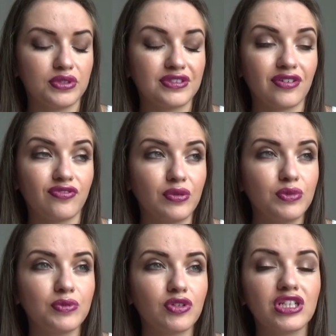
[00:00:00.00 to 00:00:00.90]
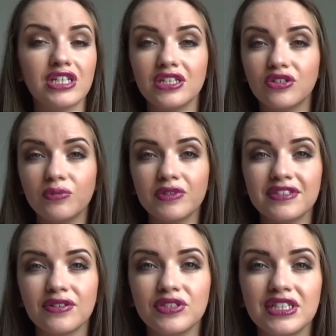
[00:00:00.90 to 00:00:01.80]
ça fait un moment que je l'ai
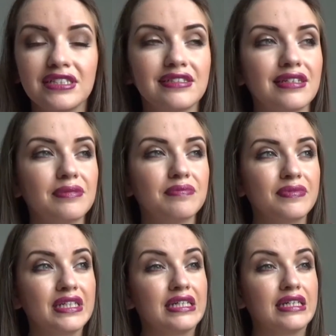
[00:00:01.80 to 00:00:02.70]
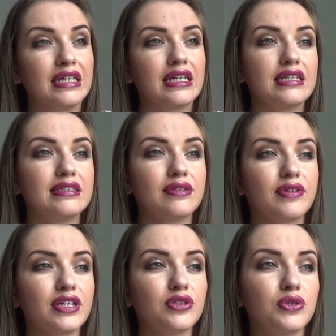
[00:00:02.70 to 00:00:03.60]
commencé à utiliser. Et c'est
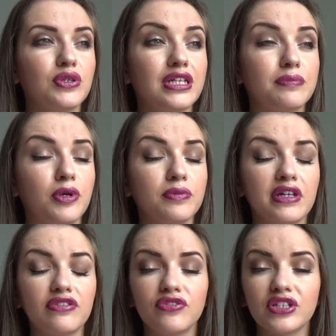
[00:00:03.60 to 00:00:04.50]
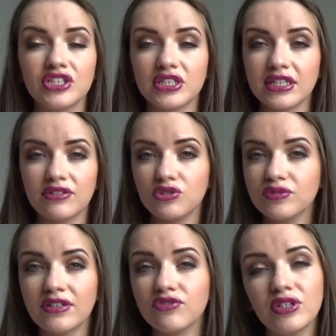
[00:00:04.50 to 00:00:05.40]
vrai que la première fois, j'ai je
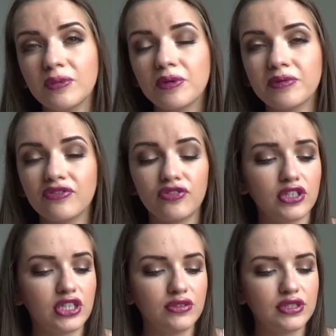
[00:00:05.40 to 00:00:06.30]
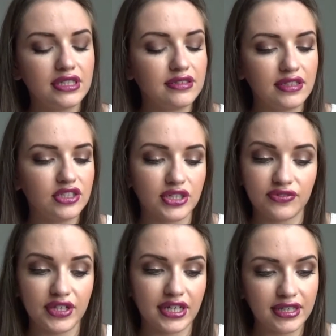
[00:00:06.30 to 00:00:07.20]
vous avoue, la première fois que je l'ai utilisé,
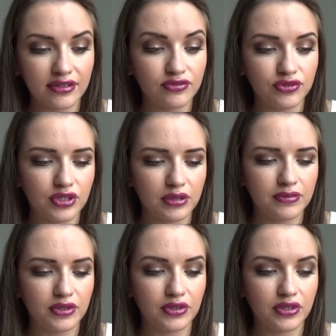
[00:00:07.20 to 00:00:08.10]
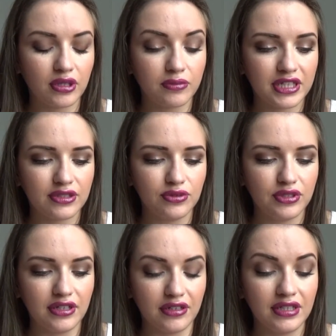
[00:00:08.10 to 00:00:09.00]
j'avais rien vu comme, comme
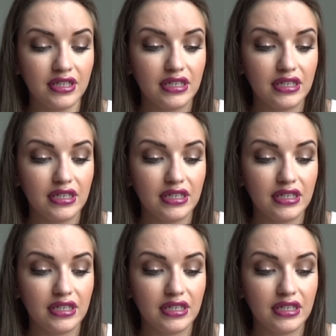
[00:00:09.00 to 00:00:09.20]
résultat.